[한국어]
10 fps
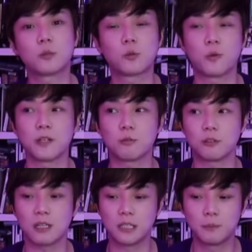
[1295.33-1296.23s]
통해서
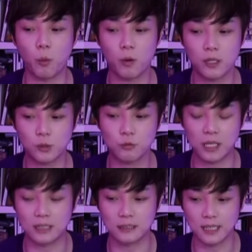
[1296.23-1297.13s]
우리가 극복할 수가
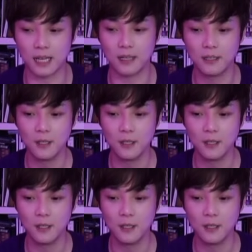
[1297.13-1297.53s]
있는데